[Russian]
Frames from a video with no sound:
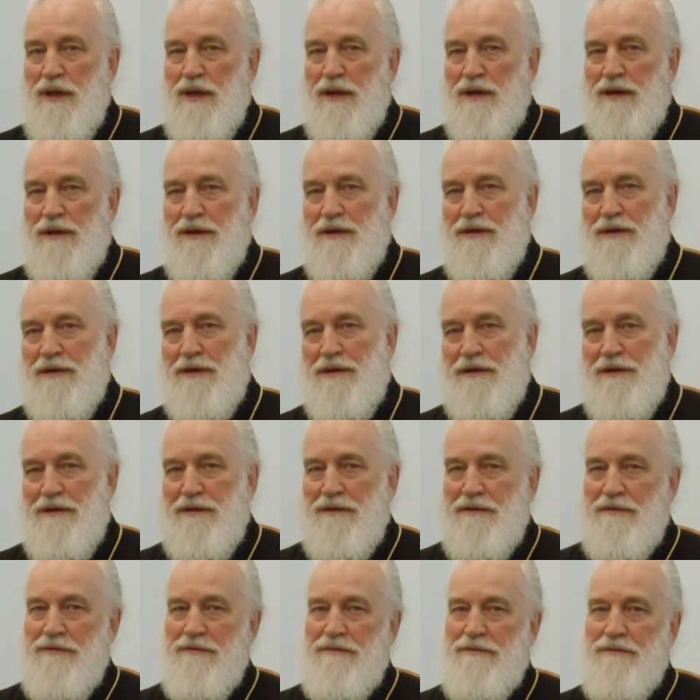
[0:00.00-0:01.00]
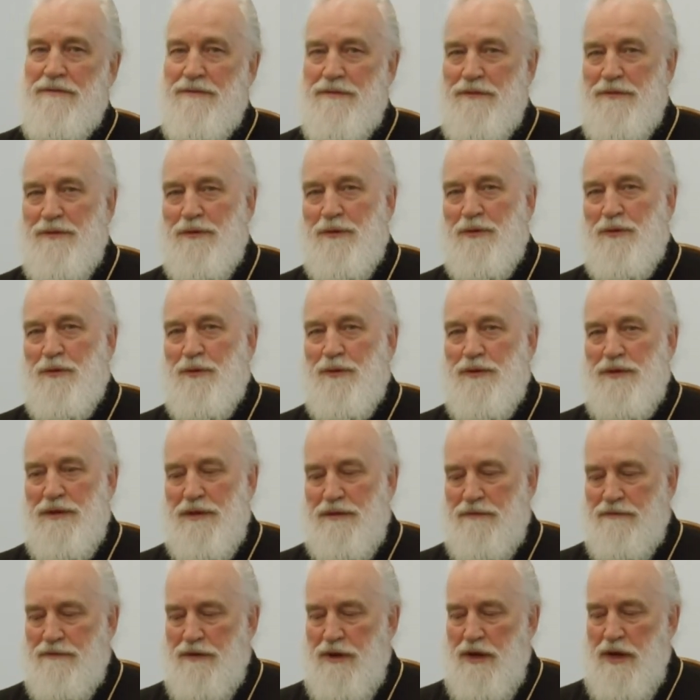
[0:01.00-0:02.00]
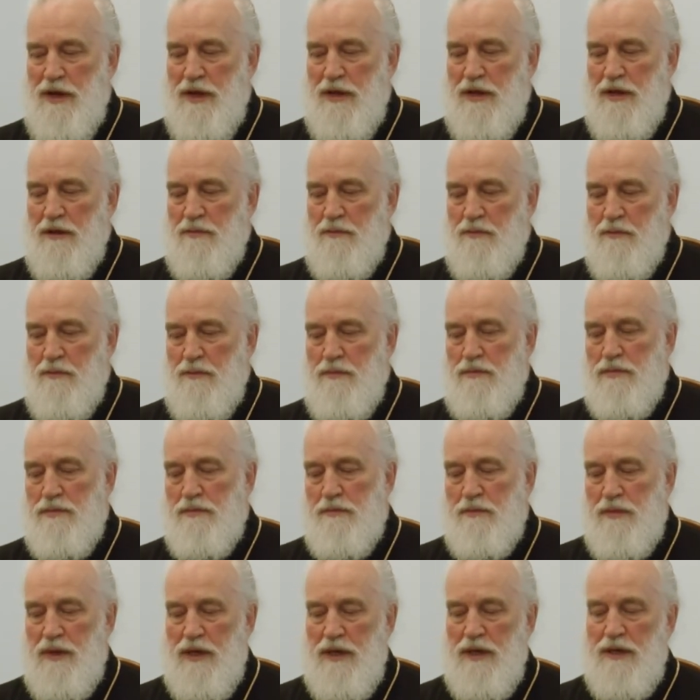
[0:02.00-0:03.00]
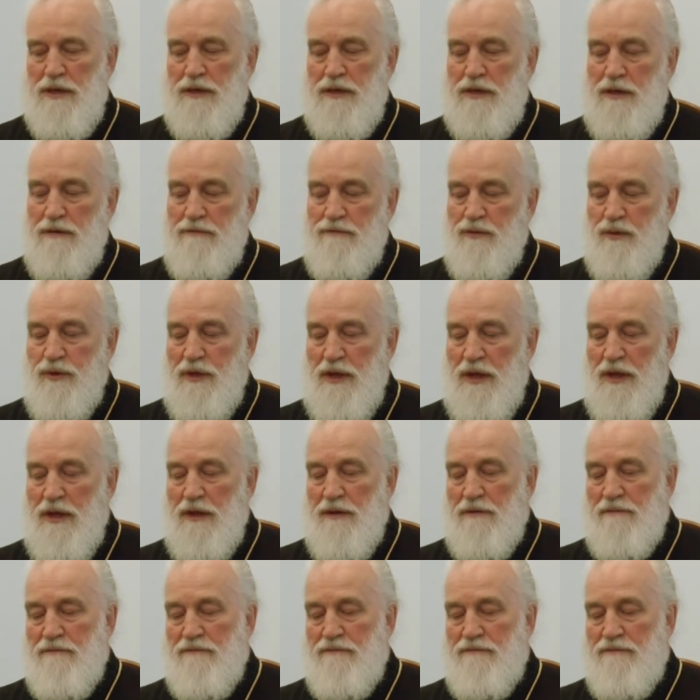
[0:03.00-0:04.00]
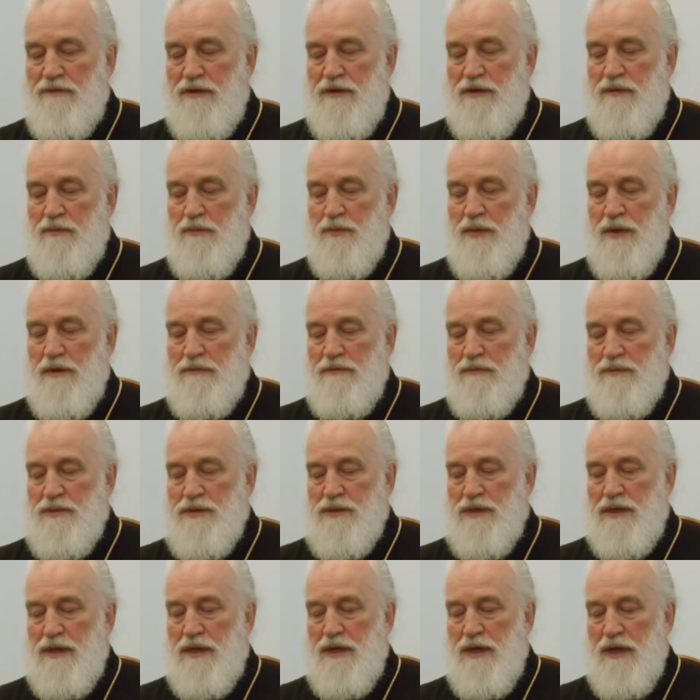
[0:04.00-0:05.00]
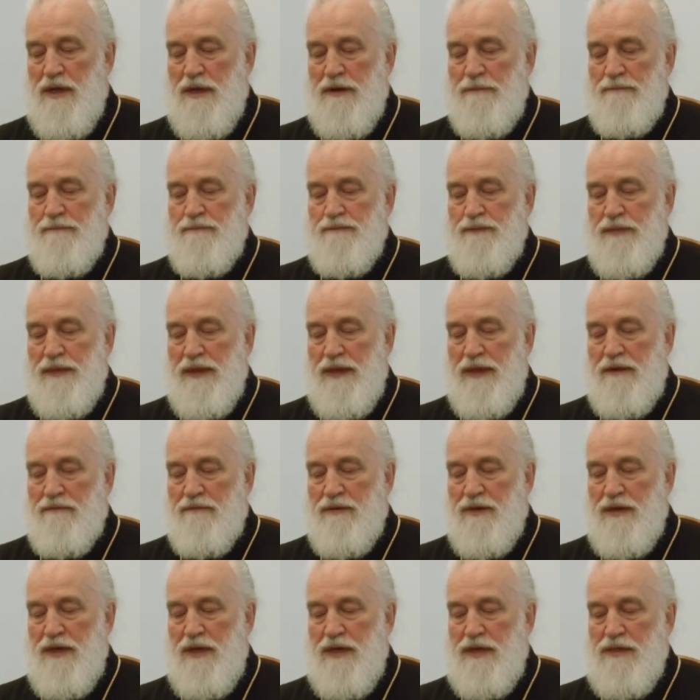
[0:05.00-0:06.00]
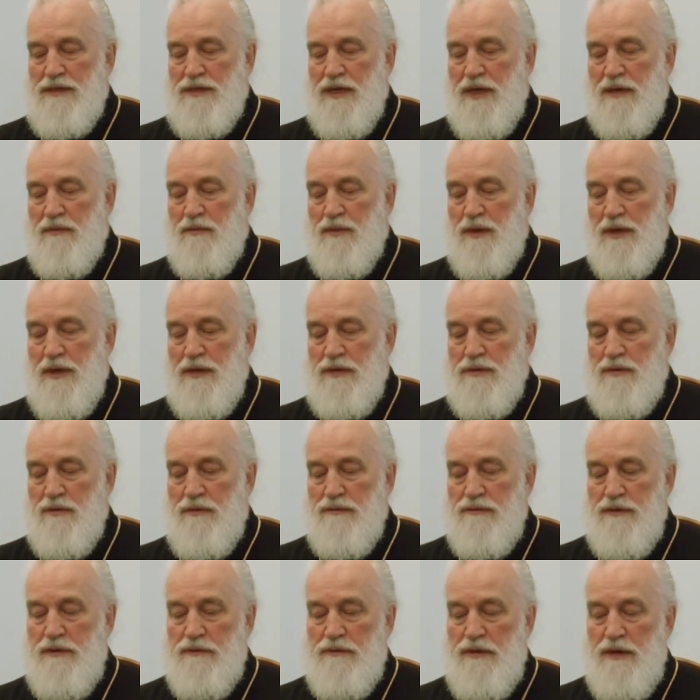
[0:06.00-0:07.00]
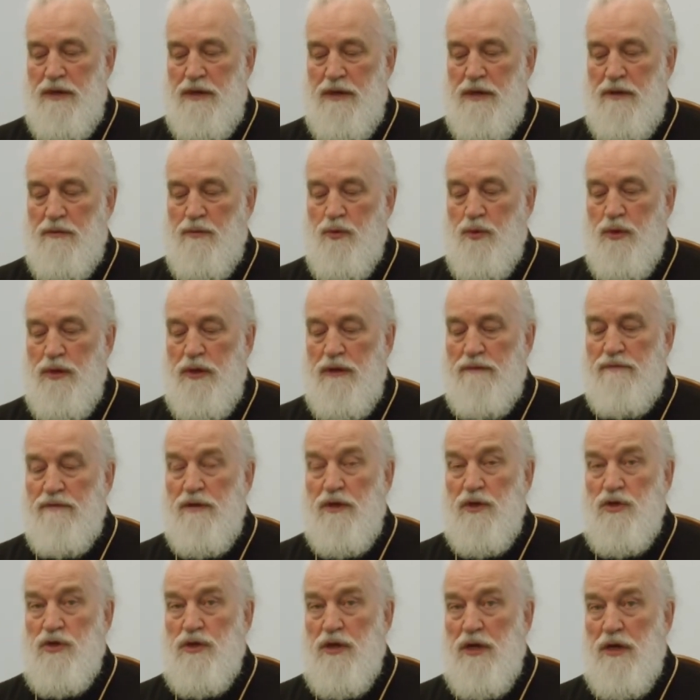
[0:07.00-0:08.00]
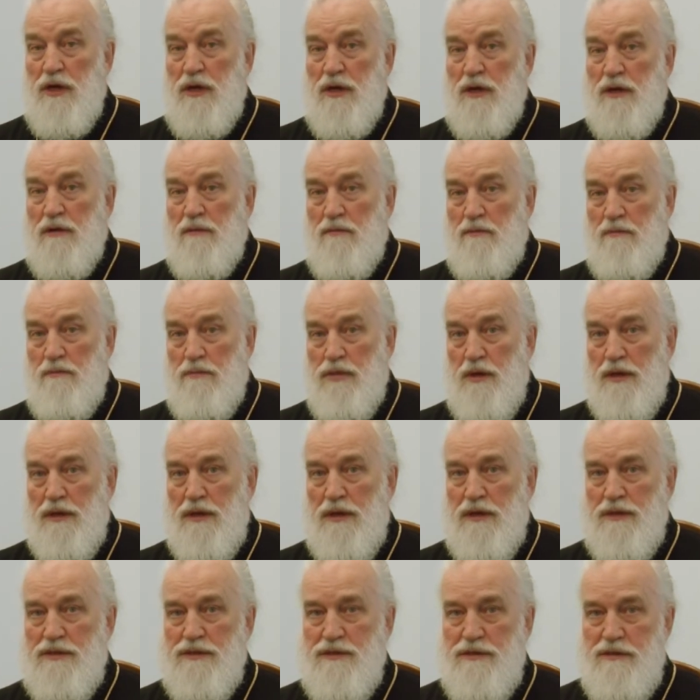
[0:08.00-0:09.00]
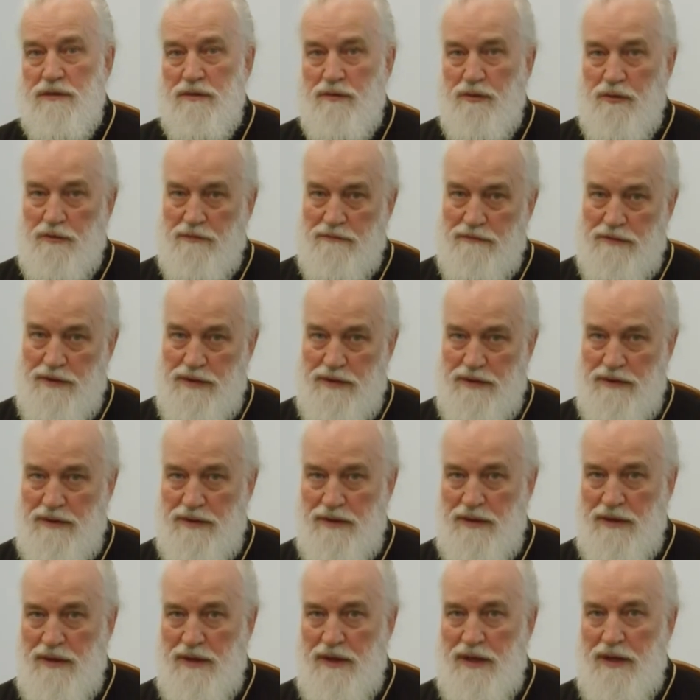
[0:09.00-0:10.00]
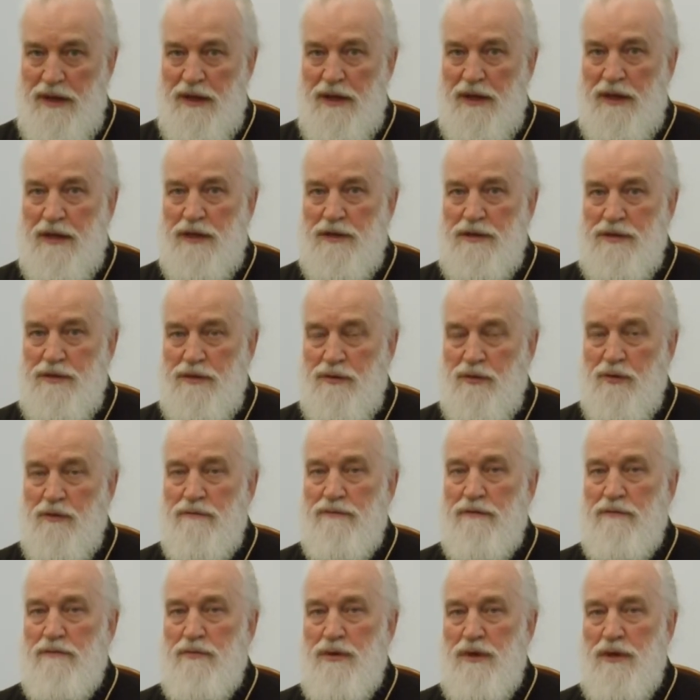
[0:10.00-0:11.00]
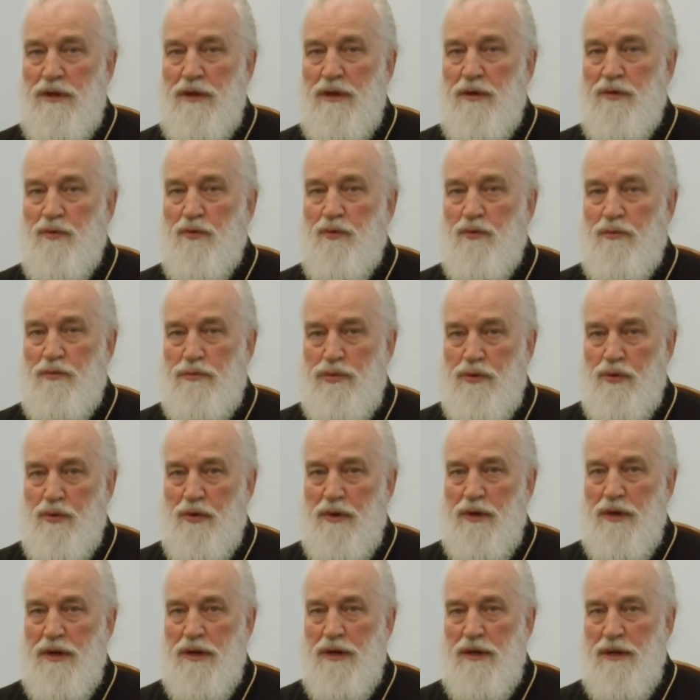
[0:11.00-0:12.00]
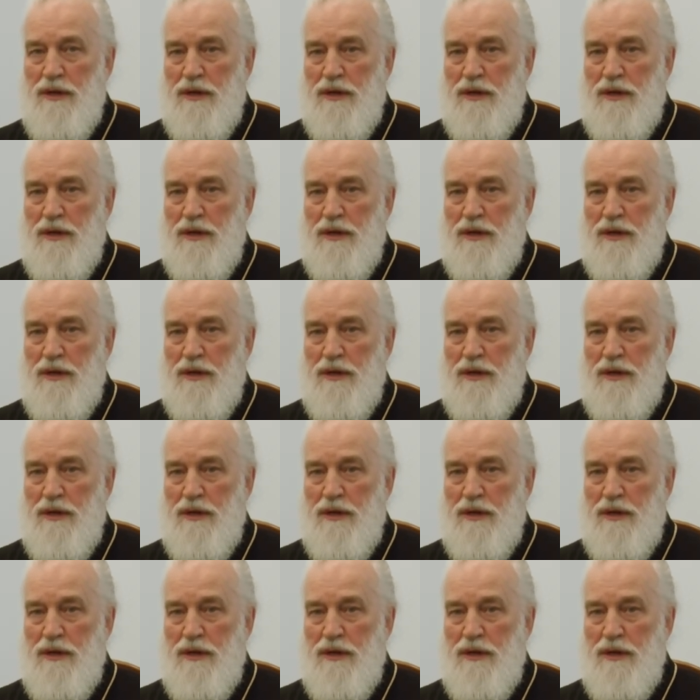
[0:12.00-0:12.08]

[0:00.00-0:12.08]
а, до сотворения мира. Так вот, в этом первом стихе Евангелист Иоанн Богослов говорит о Боге. «Вначале было Слово, и Слово было у Бога,